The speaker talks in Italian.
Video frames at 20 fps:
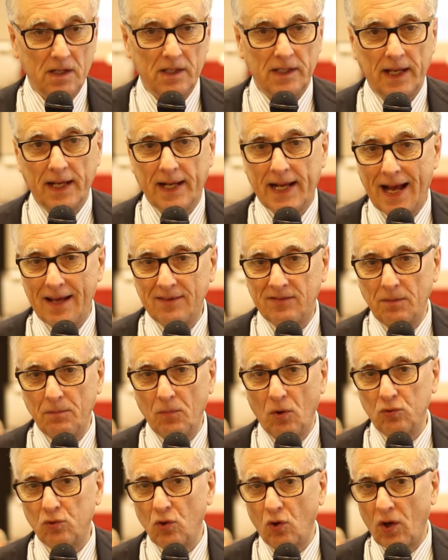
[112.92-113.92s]
Nei casi
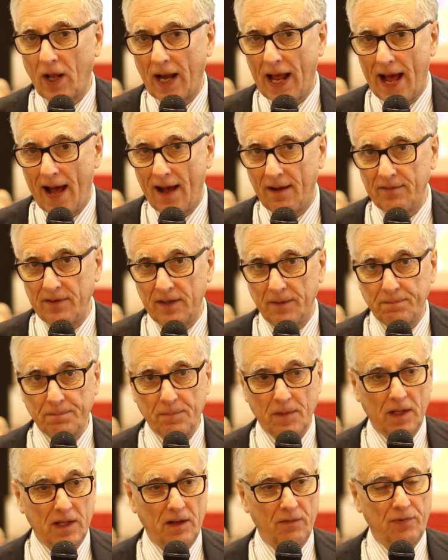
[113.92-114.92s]
molto gravi
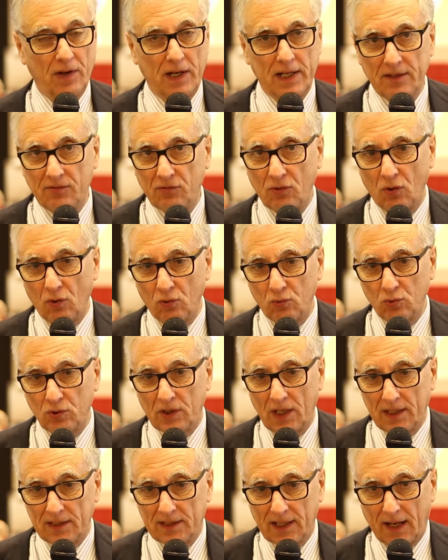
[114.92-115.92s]
che falliscono
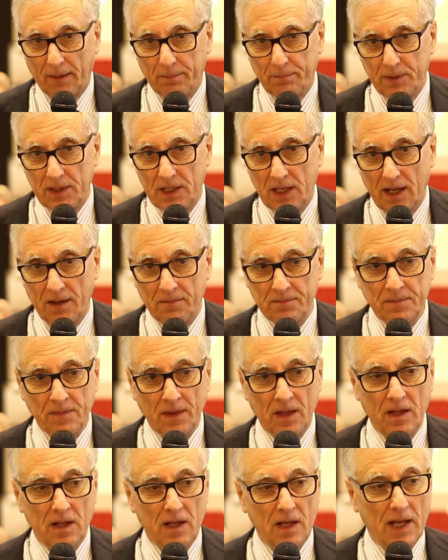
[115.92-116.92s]
tutte le terapie
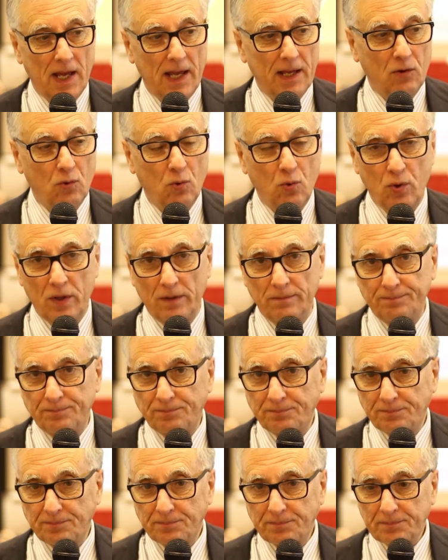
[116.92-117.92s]
e in cui
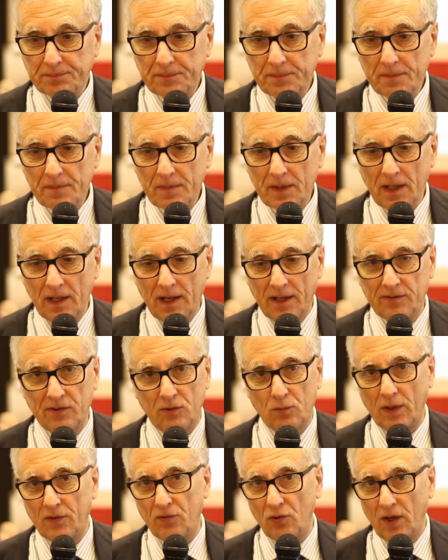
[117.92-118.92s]
la
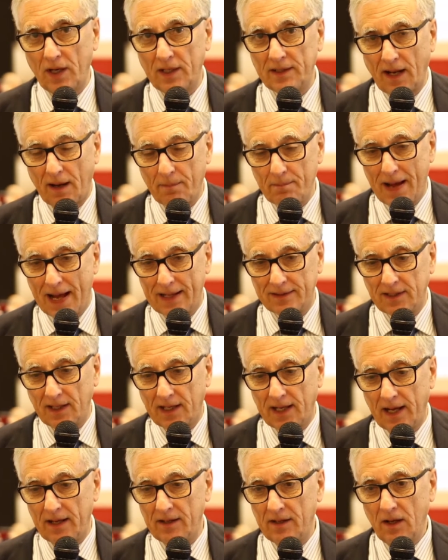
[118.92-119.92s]
situazione è
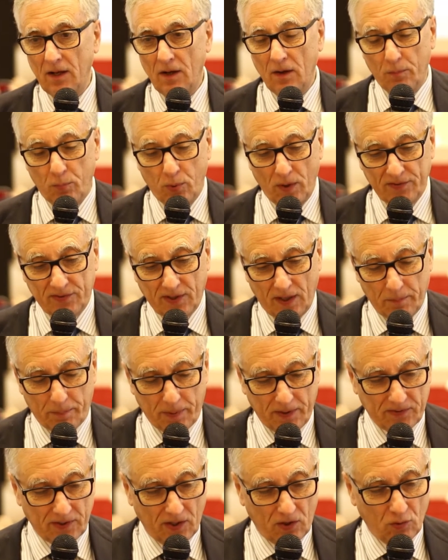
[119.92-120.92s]
drammatica può essere
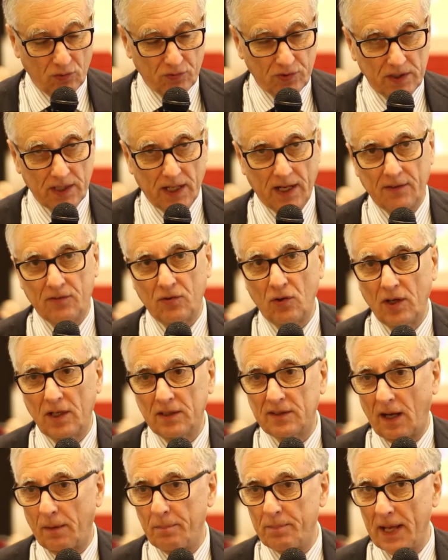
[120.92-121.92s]
presa in considerazione
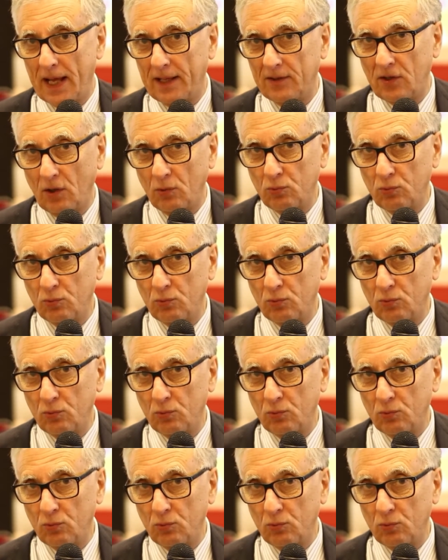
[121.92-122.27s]
il trapianto